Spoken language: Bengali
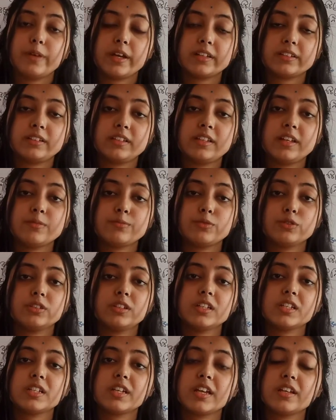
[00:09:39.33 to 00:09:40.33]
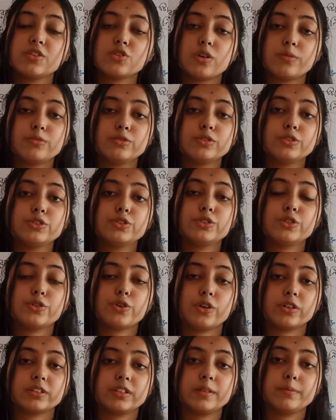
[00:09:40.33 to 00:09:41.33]
ব্যক্তিদের মধ্যে সেই সমগোত্রীয়
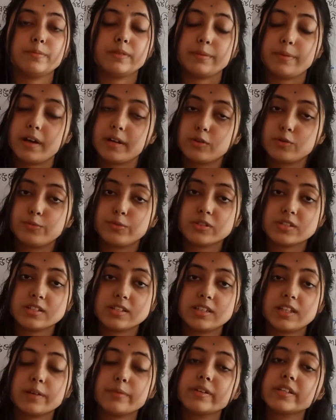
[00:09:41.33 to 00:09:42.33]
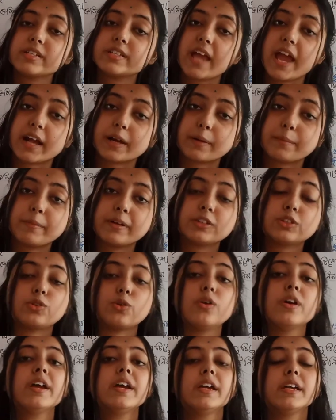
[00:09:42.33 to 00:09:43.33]
রক্তের বিভাগ উপস্থিত থাকবে একমাত্র
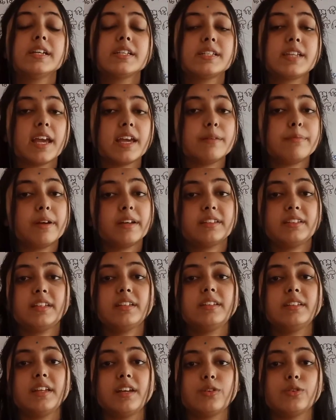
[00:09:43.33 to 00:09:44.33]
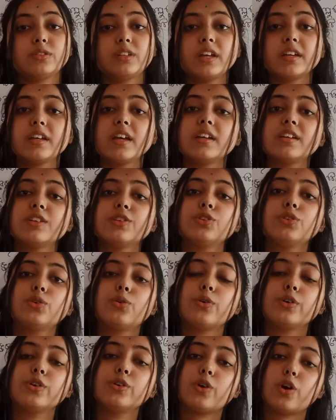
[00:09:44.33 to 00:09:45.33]
সেই ব্যক্তির দেহ থেকেই কিন্তু
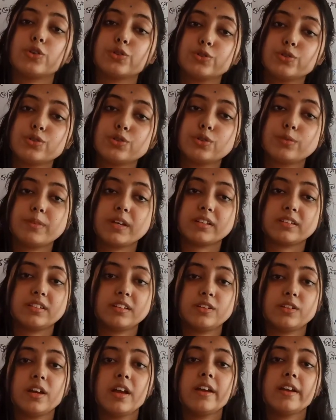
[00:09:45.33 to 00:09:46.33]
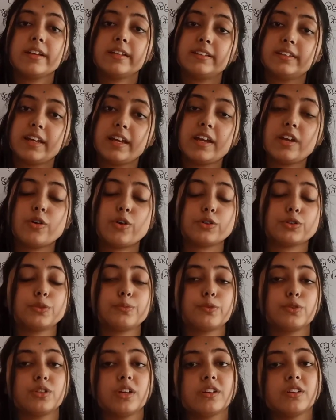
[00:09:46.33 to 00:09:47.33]
ওই অসুস্থ ব্যক্তির দেহে রক্ত
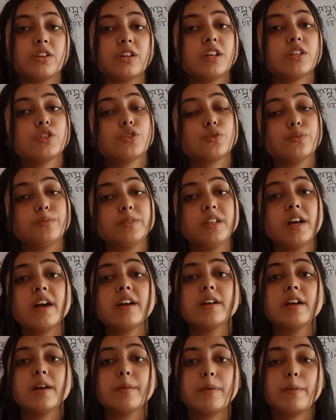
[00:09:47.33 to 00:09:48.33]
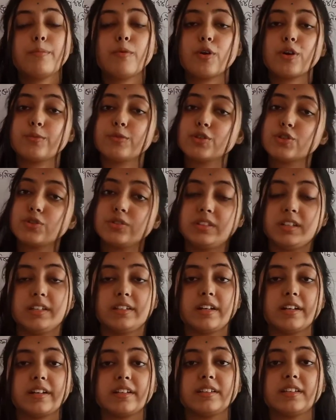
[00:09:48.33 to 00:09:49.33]
প্রদান করার সুবিধা বা পরামর্শ
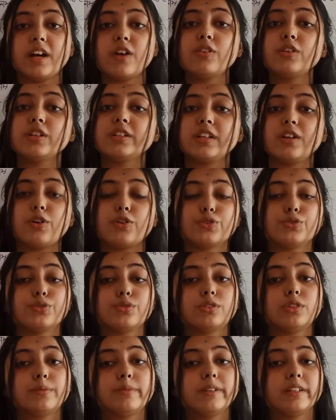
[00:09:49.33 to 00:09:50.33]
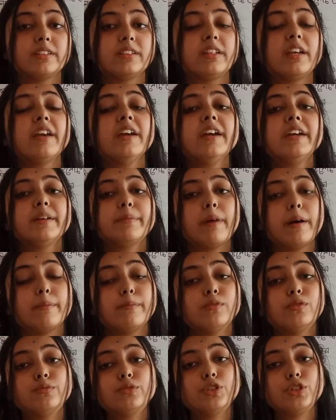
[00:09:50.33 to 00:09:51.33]
দিয়ে থাকেন তাহলে সেই অসুস্থ ব্যক্তি বা
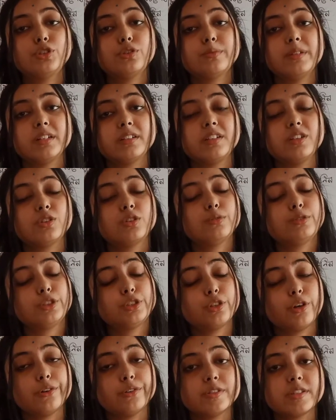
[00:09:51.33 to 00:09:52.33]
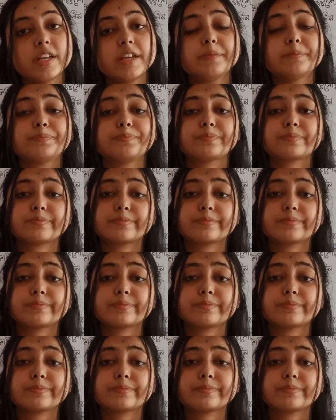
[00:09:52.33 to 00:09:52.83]
মুমূর্ষু ব্যক্তি খুব সহজেই